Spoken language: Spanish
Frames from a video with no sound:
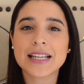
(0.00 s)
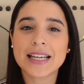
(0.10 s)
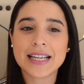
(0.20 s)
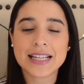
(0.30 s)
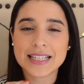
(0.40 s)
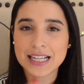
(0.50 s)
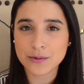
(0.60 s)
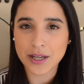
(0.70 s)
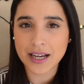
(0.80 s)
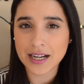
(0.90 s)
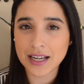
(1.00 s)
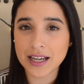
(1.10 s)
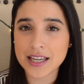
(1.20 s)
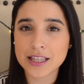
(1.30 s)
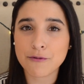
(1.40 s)
eh, que se las voy a dejar en la
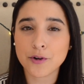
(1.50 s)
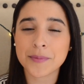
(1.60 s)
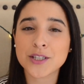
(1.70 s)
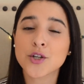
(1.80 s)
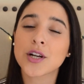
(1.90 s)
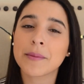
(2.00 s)
cajita de información,